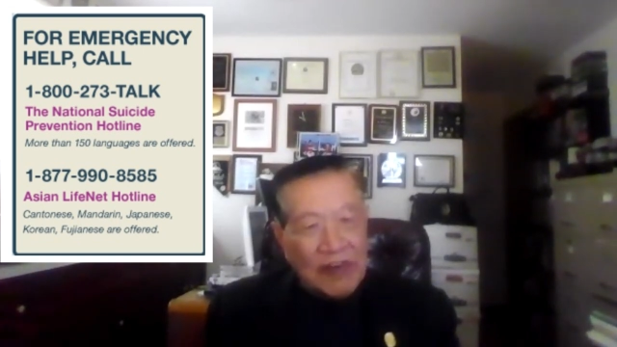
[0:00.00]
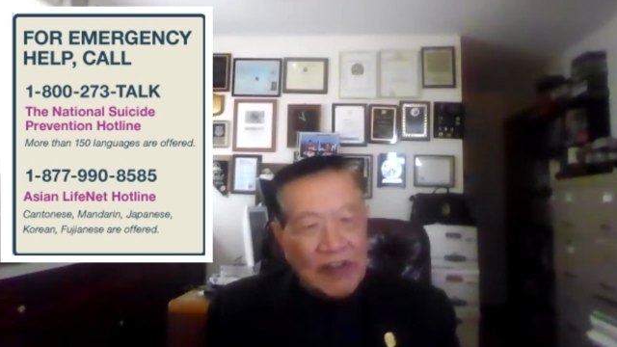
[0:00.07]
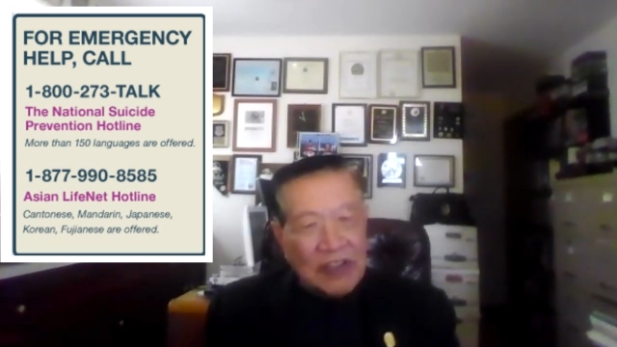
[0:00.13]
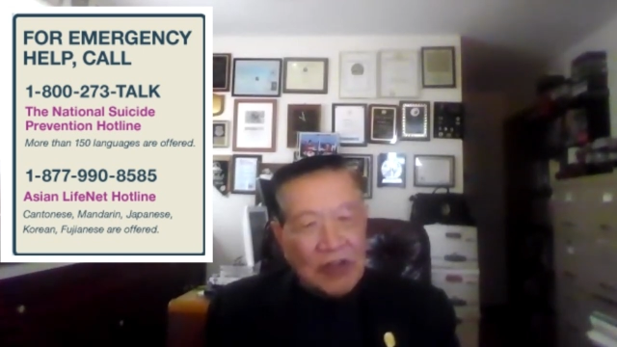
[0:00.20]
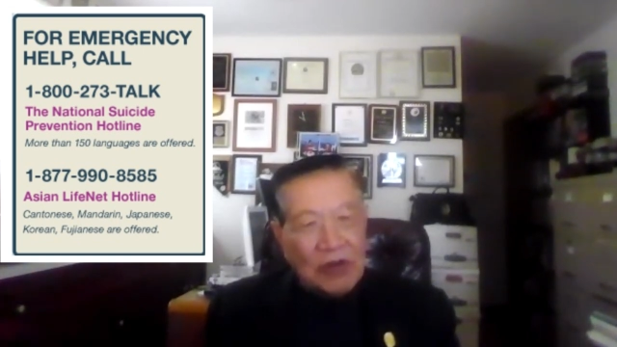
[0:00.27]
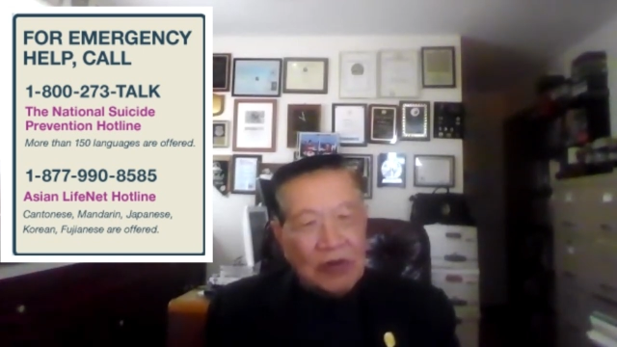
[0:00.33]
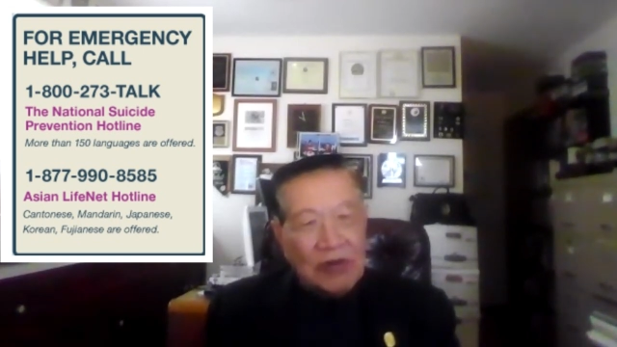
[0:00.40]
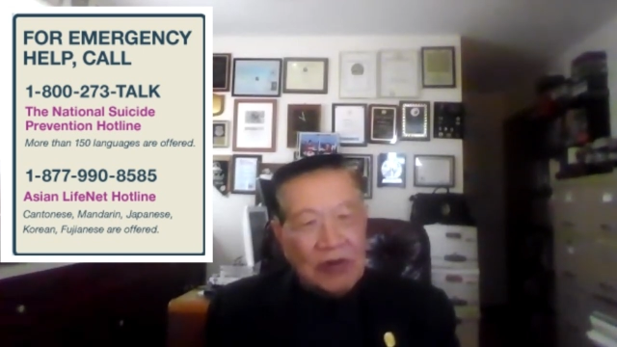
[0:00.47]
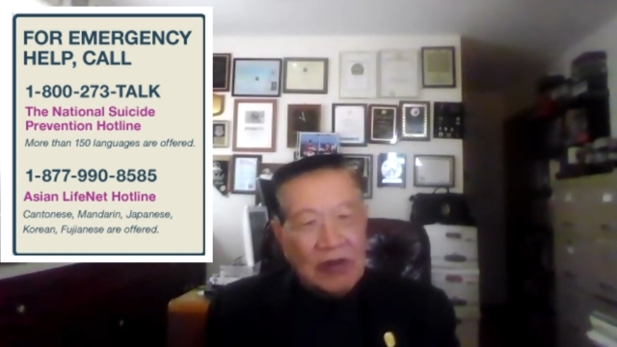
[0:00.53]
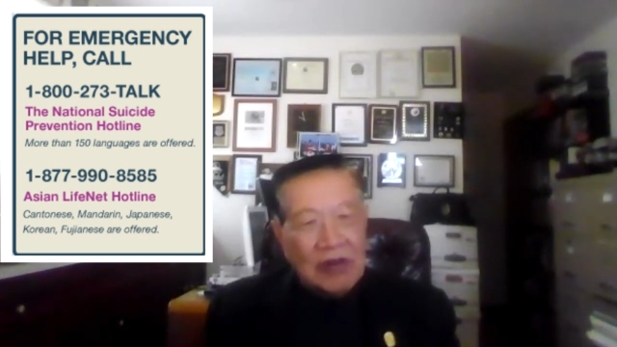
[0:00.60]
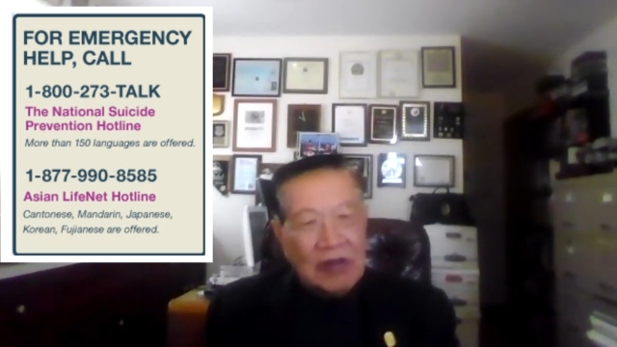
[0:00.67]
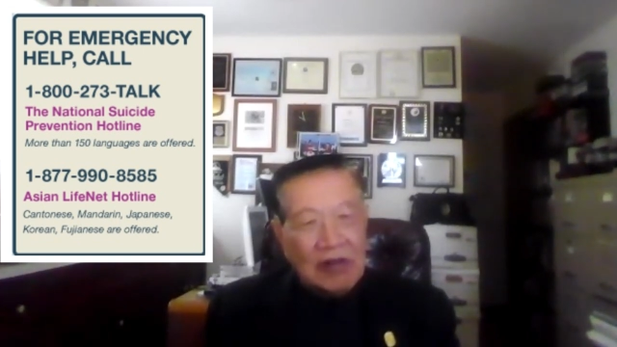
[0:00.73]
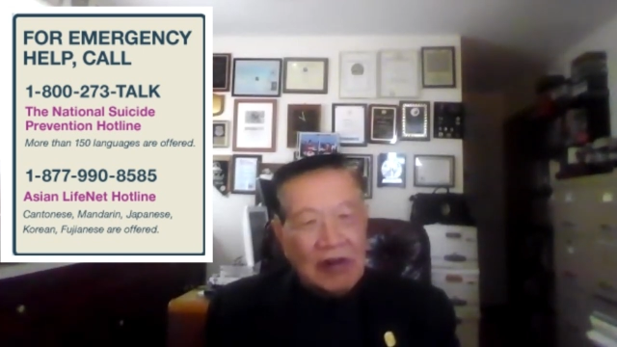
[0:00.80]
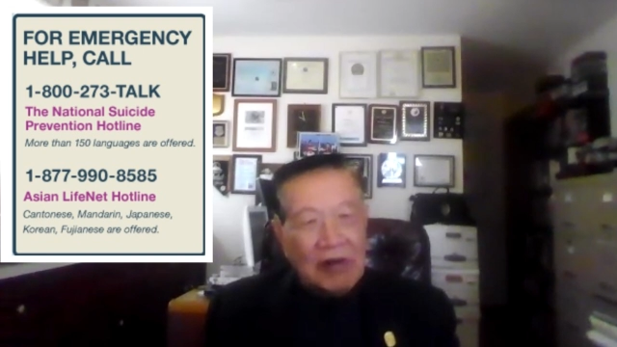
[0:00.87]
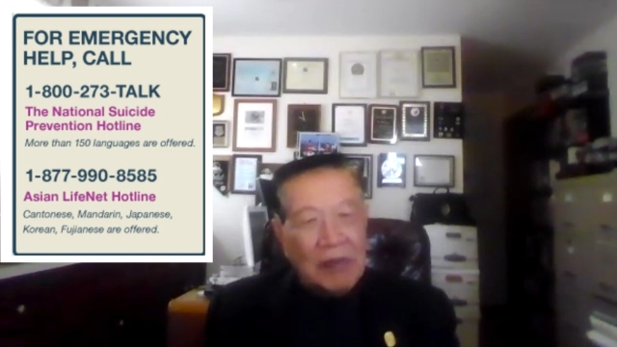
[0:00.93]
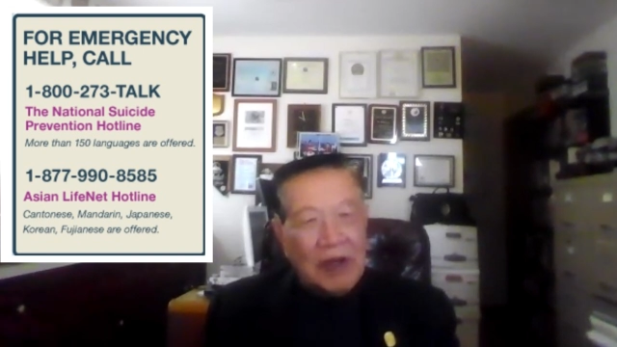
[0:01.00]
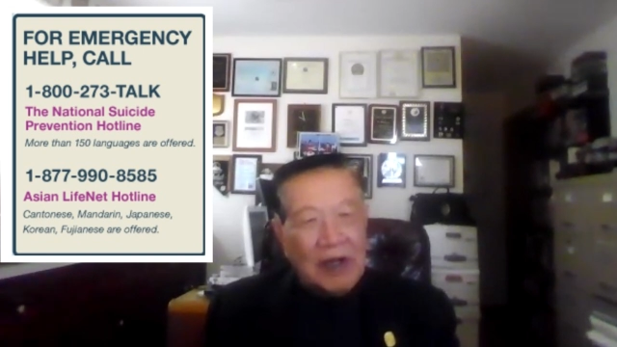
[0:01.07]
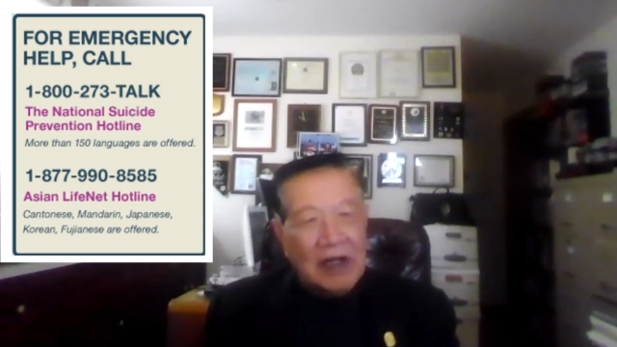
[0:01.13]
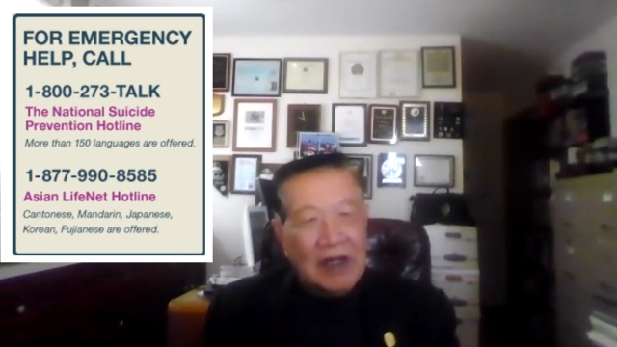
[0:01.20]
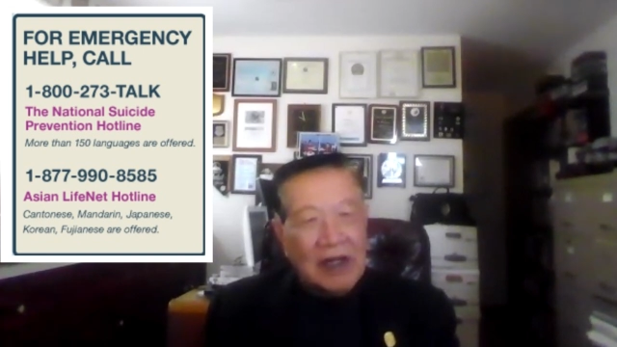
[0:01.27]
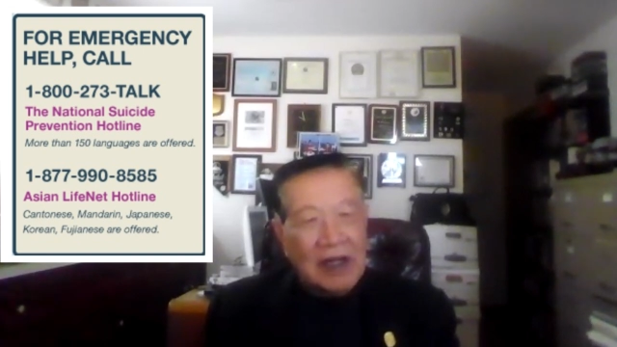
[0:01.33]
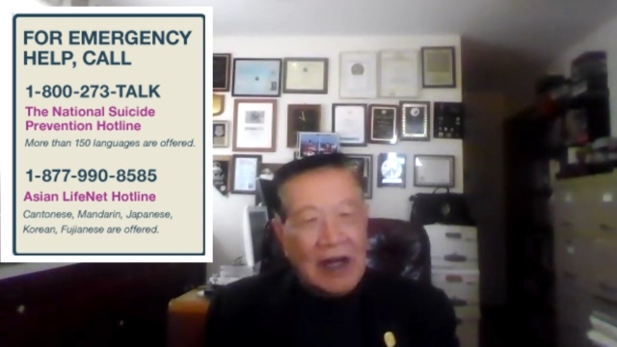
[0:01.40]
分钟，我们
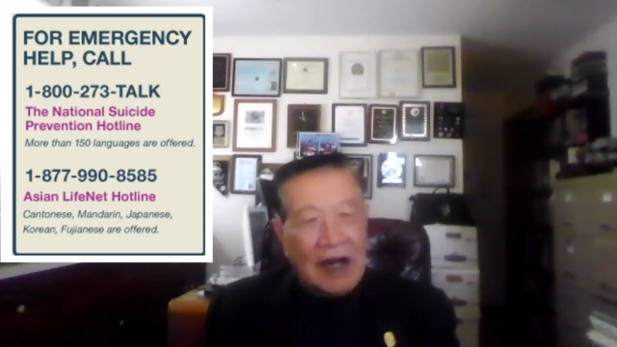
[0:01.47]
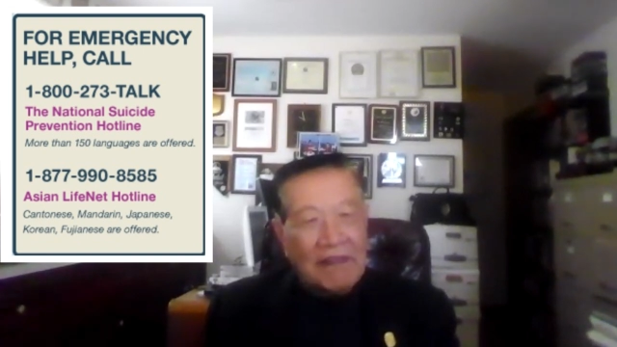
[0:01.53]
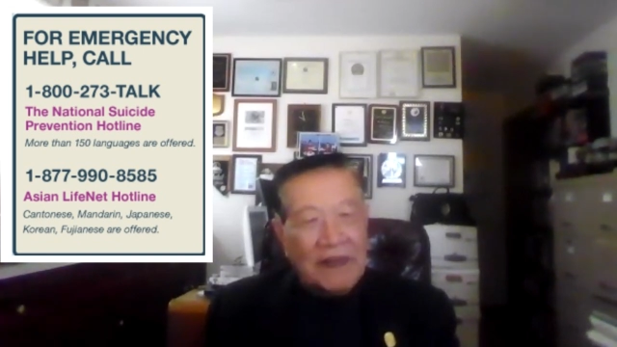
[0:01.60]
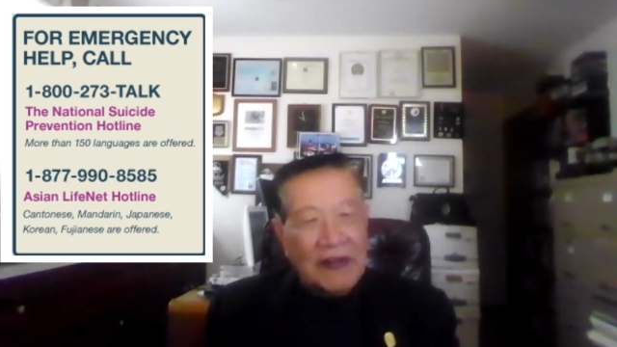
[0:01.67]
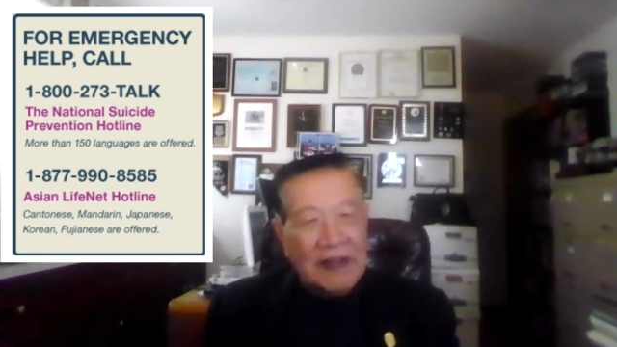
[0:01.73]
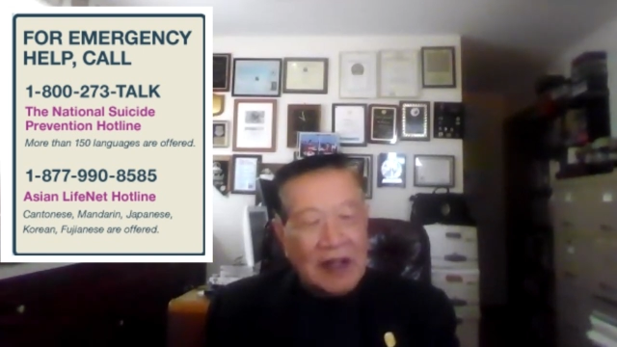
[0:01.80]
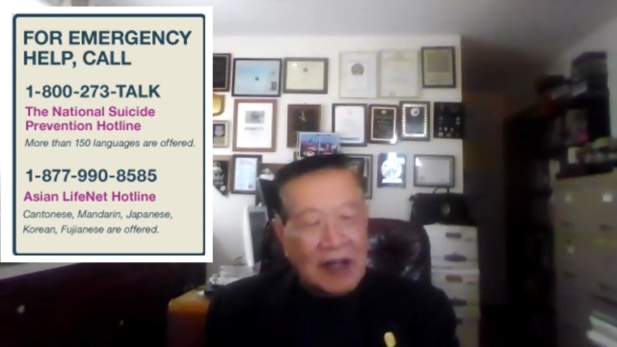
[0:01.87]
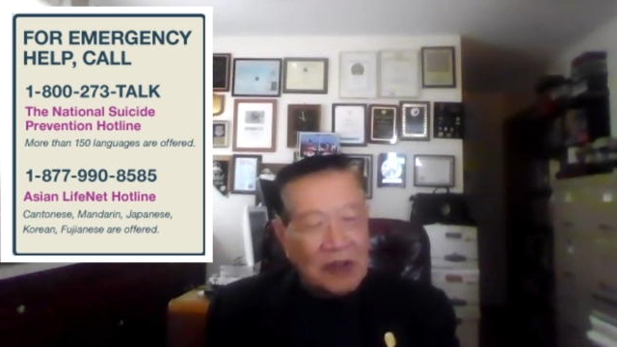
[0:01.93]
喝个咖啡。